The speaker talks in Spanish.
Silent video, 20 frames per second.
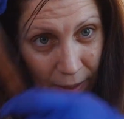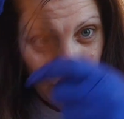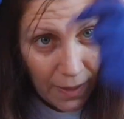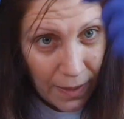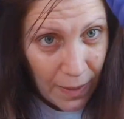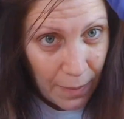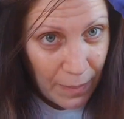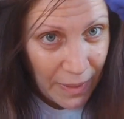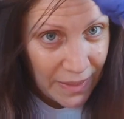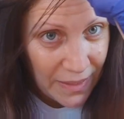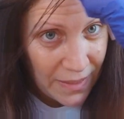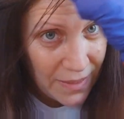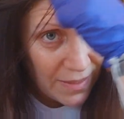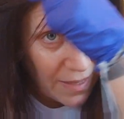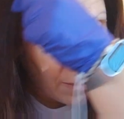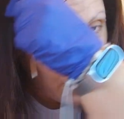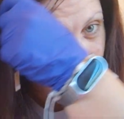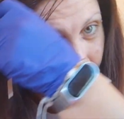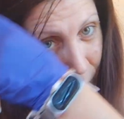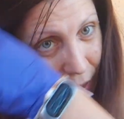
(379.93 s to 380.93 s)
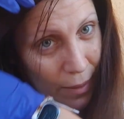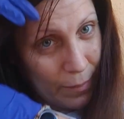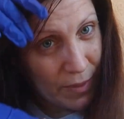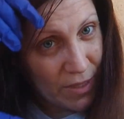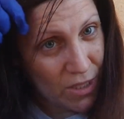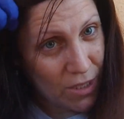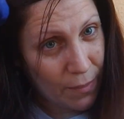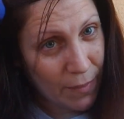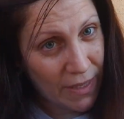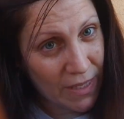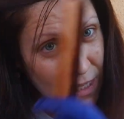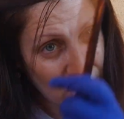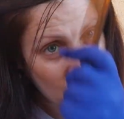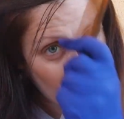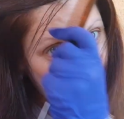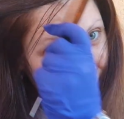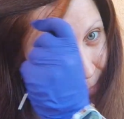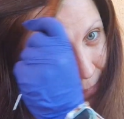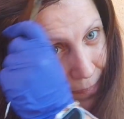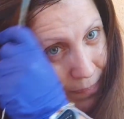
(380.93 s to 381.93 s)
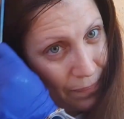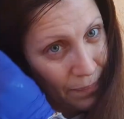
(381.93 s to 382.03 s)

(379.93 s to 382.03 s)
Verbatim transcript: eh, matizamos la mecha amarilla.